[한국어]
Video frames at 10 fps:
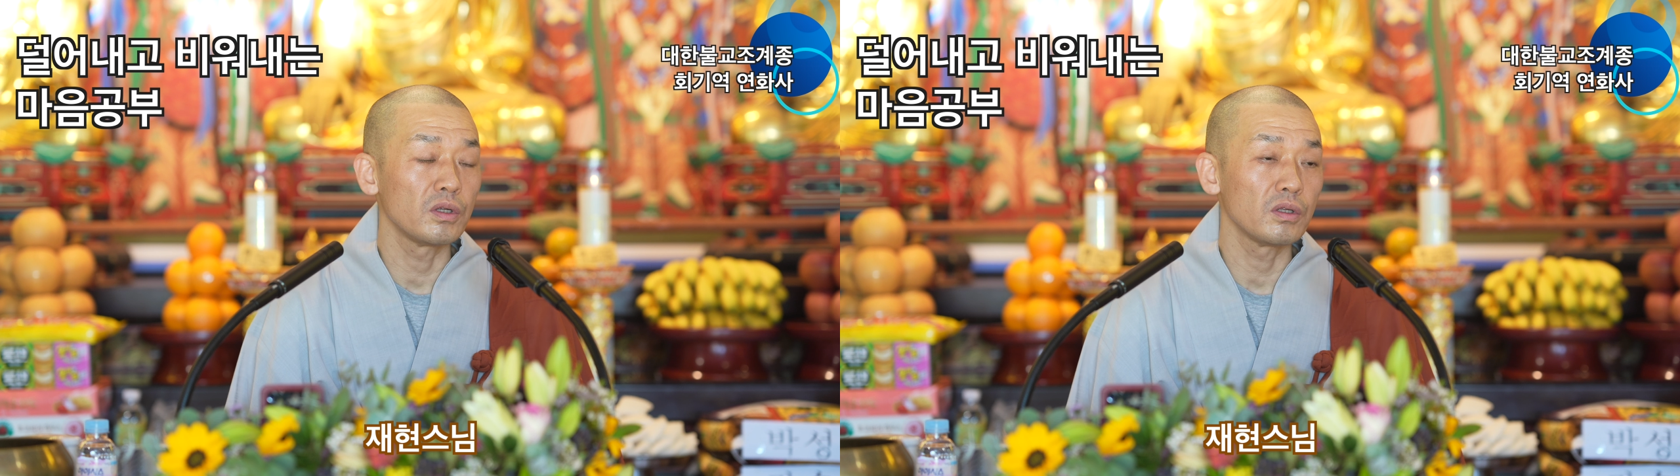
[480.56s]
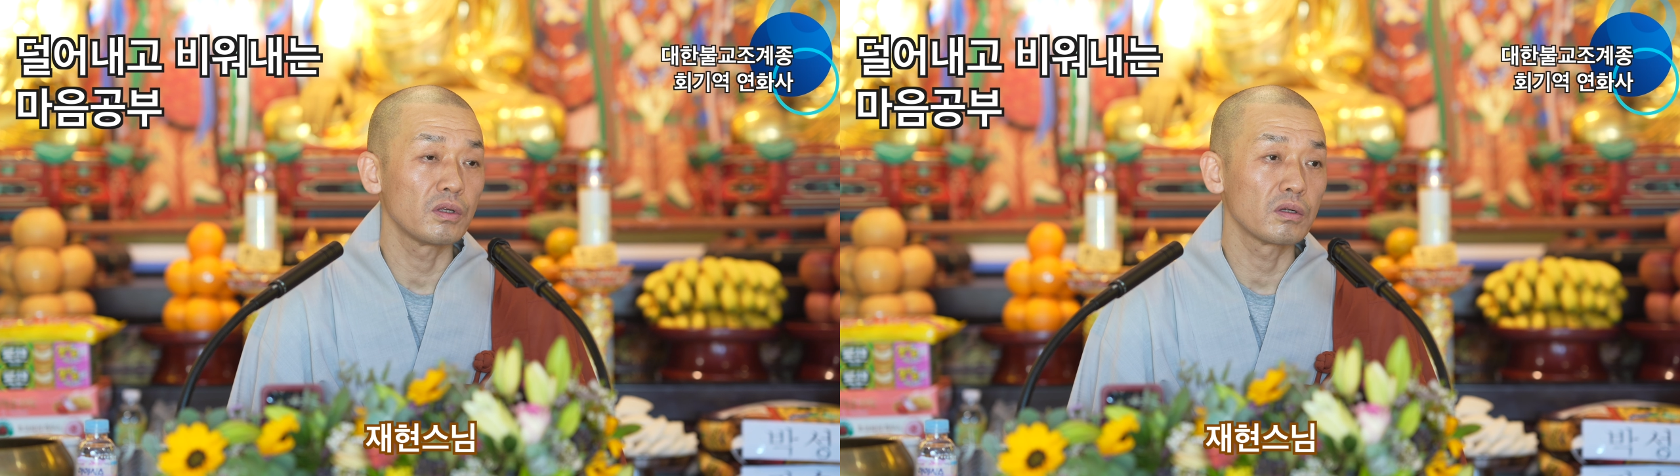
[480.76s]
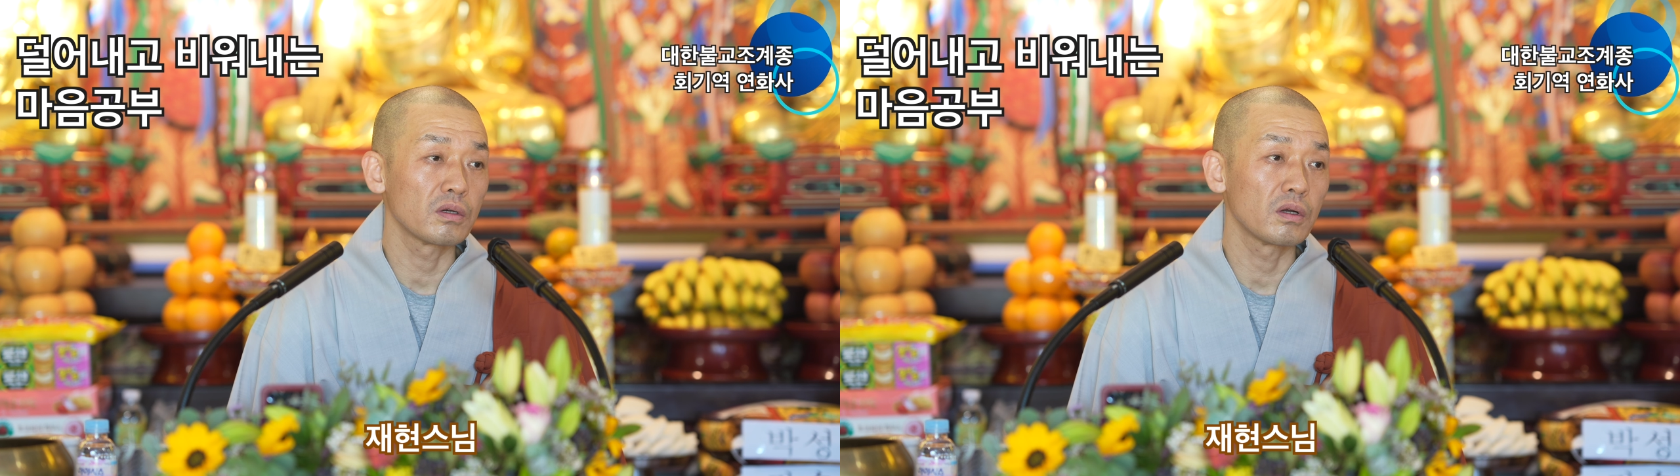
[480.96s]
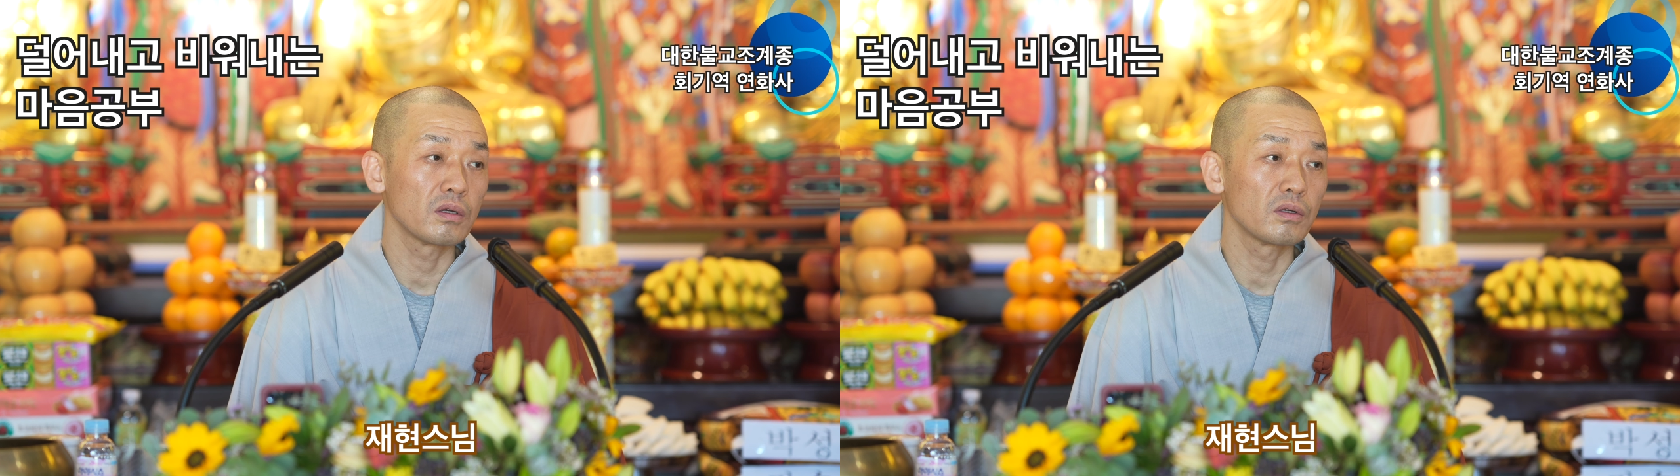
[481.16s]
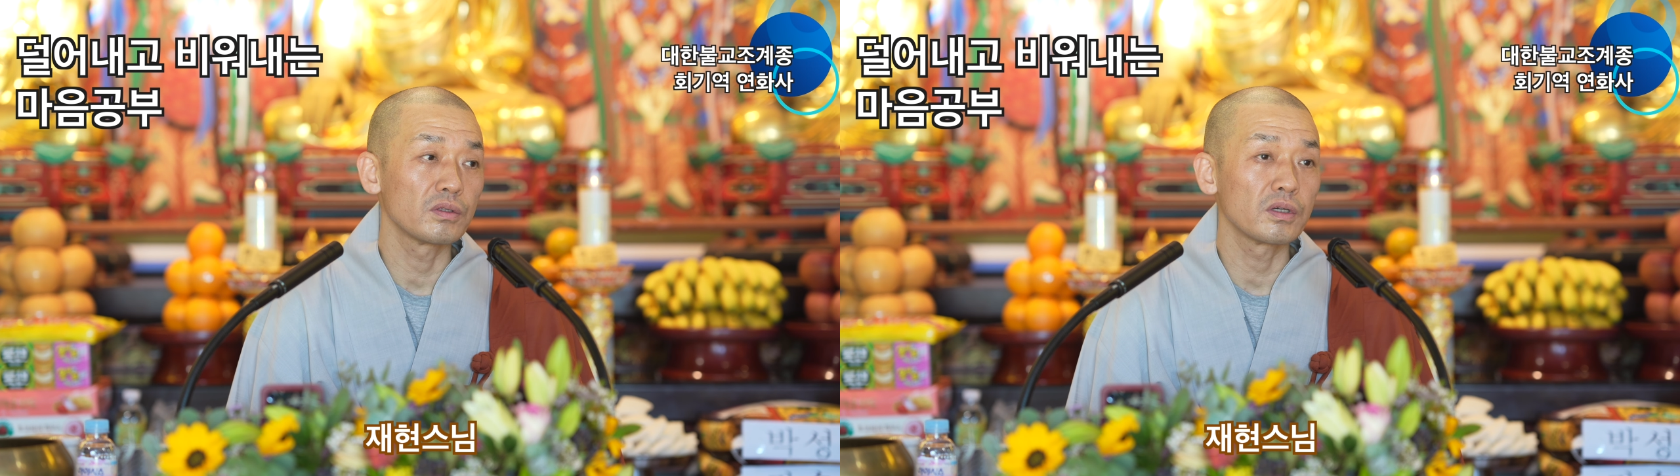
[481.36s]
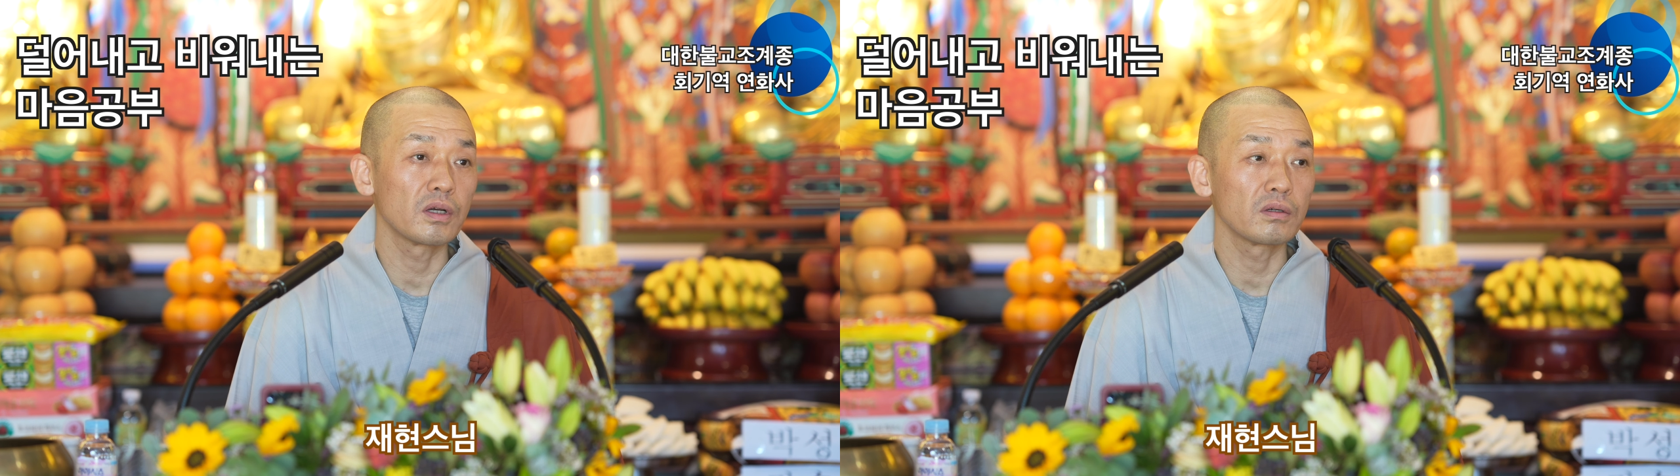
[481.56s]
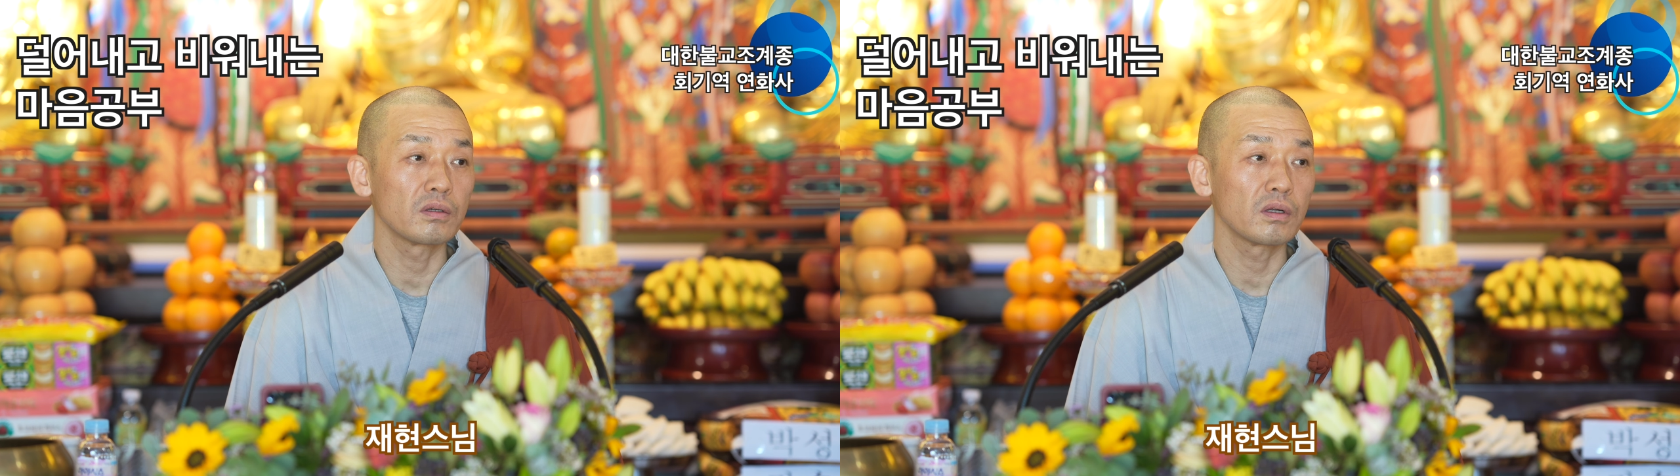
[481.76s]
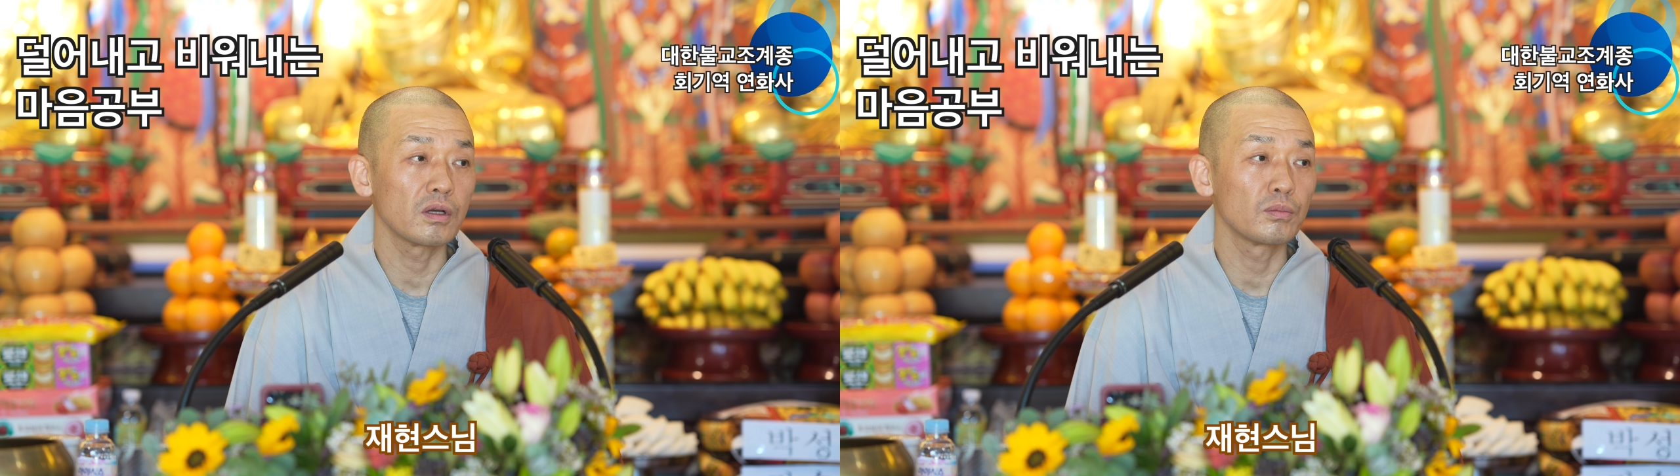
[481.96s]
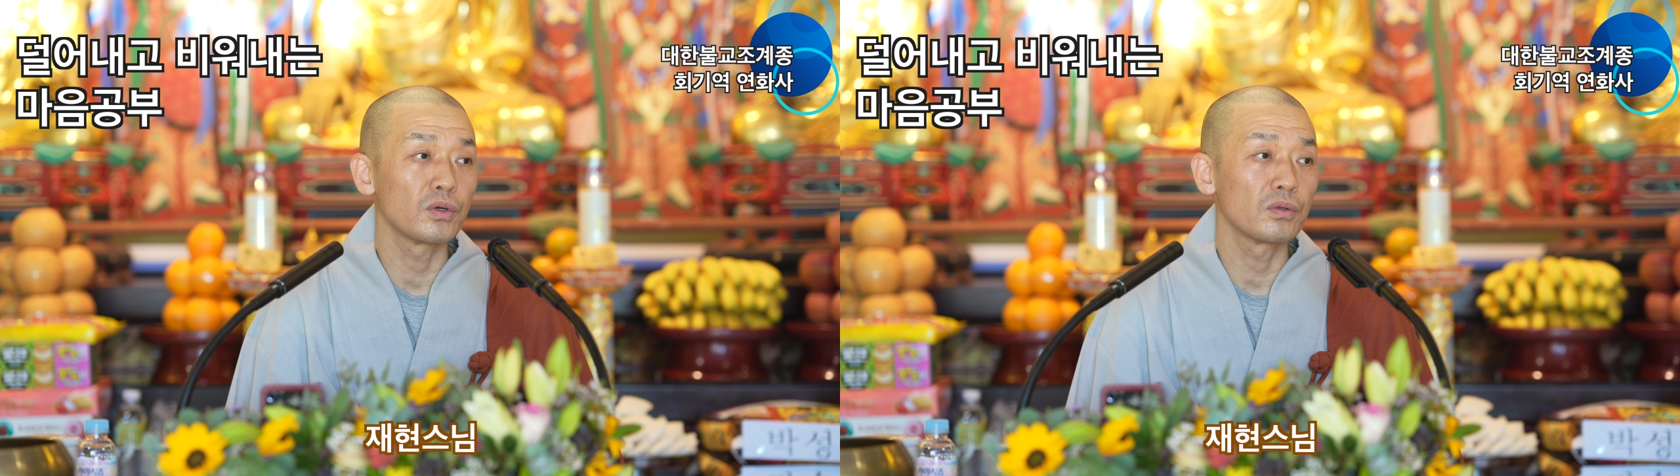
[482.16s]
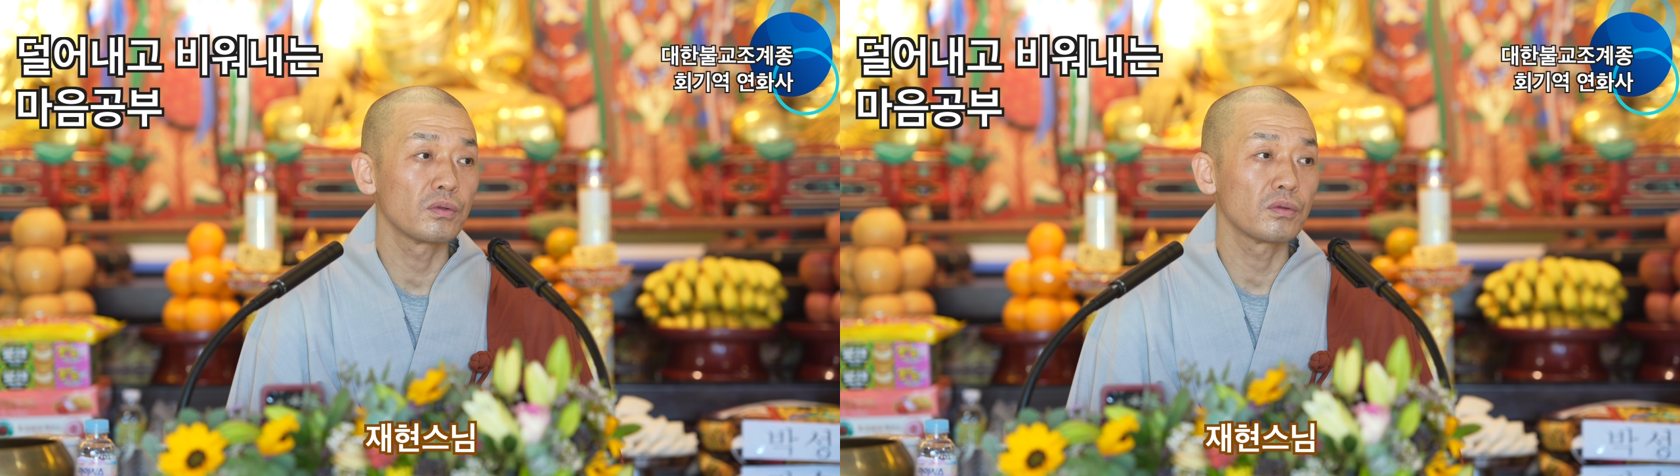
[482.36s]
일이 될까 이런 생각을 한
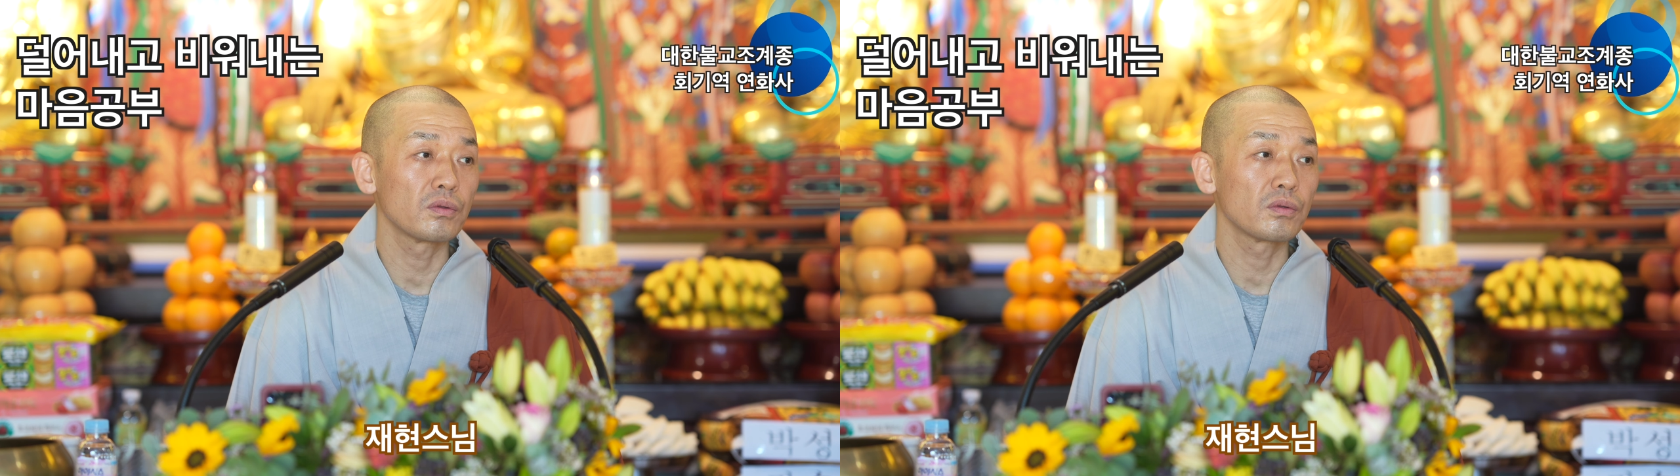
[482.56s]
번